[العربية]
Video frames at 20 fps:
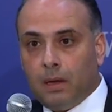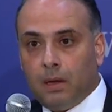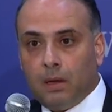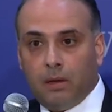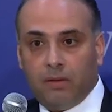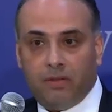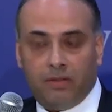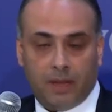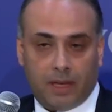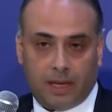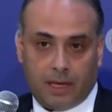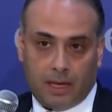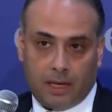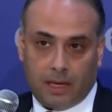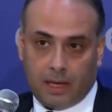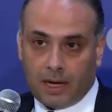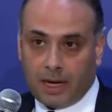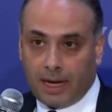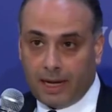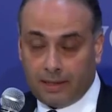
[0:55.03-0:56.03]
فيكي
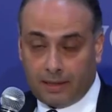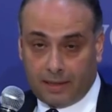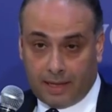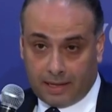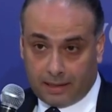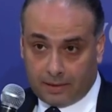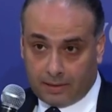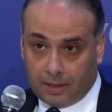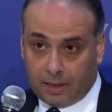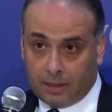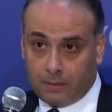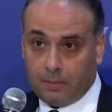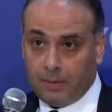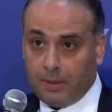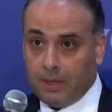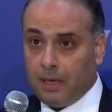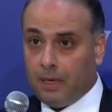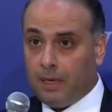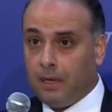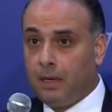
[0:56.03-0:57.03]
راحت أكثر
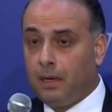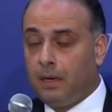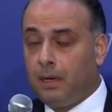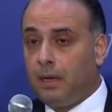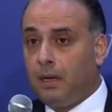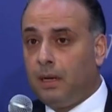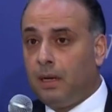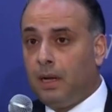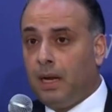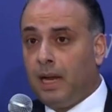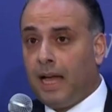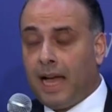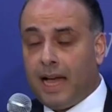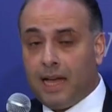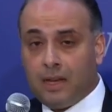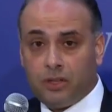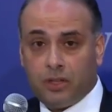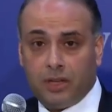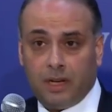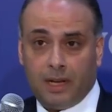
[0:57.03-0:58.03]
ب
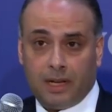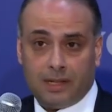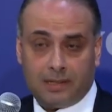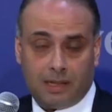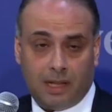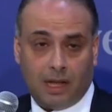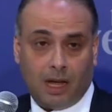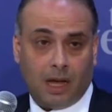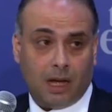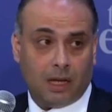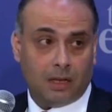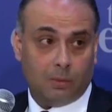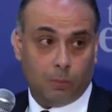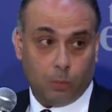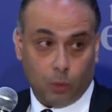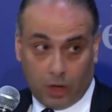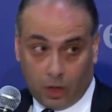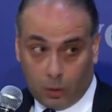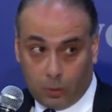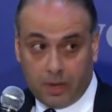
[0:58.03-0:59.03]
الحاجه لاصلاحات
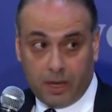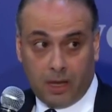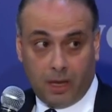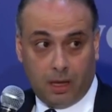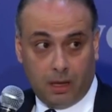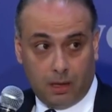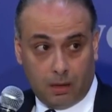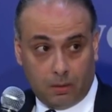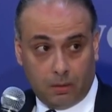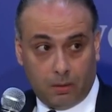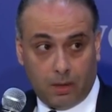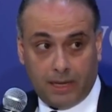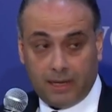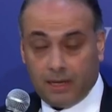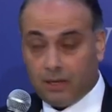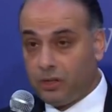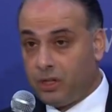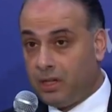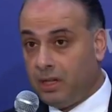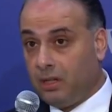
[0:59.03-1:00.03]
بنيويه وهذا
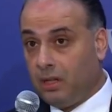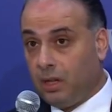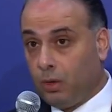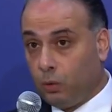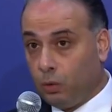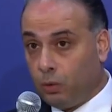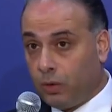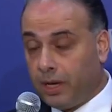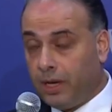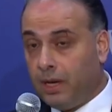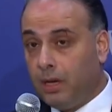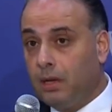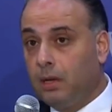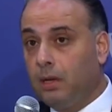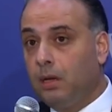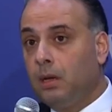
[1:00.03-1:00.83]
شيء ضروري